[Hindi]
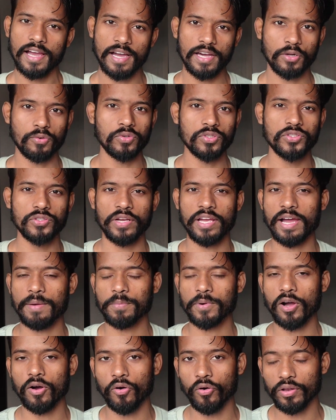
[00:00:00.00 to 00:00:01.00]
हर कुछ जो है
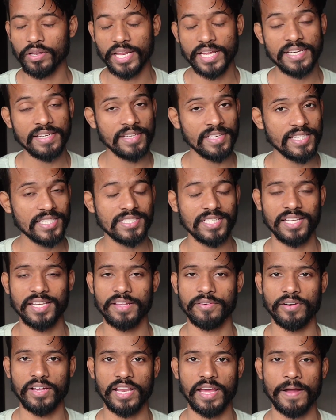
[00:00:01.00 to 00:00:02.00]
आपका ऑनलाइन ही
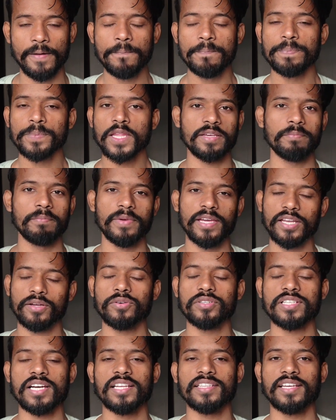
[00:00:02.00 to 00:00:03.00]
चलने वाला है सेम मेरे
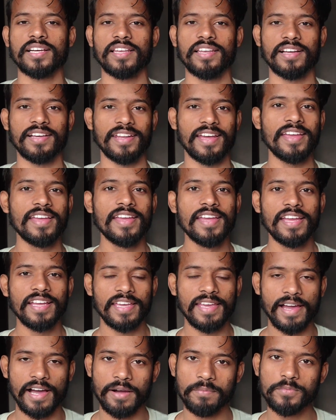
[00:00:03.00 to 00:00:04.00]
को जहाँ तक लग रहा है
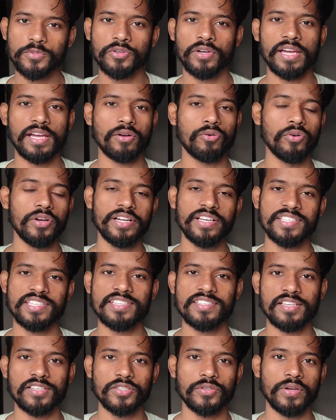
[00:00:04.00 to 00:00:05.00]
कि अब जो है कोई
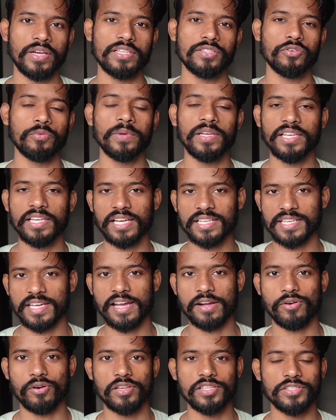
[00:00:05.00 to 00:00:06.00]
डिसीजन जो है जो भी लिया
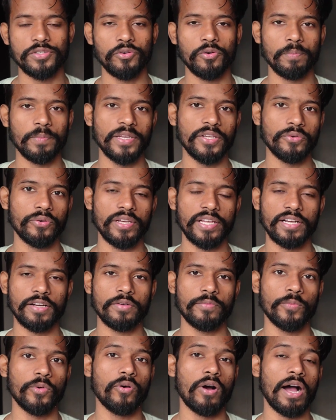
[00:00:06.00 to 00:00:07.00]
जाएगा कॉलेज रीओपनिंग को
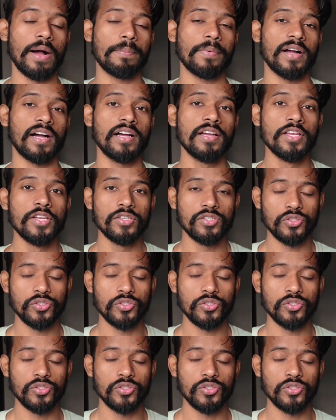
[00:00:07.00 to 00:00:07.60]
लेकर वो आपका